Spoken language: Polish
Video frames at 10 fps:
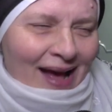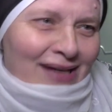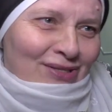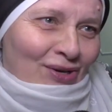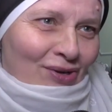a
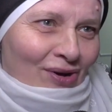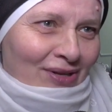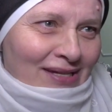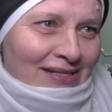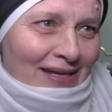skoro
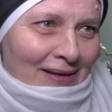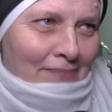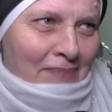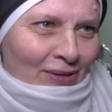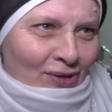jest e,
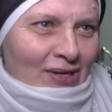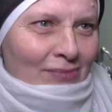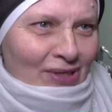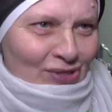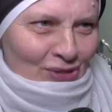patronem
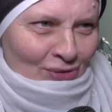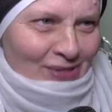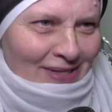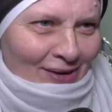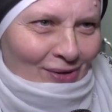też i
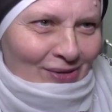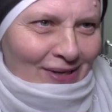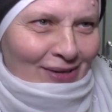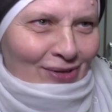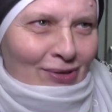sióstr
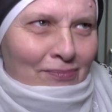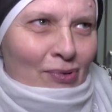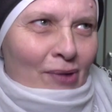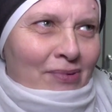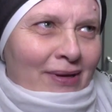zakonnych, no to
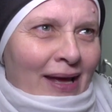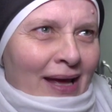byłoby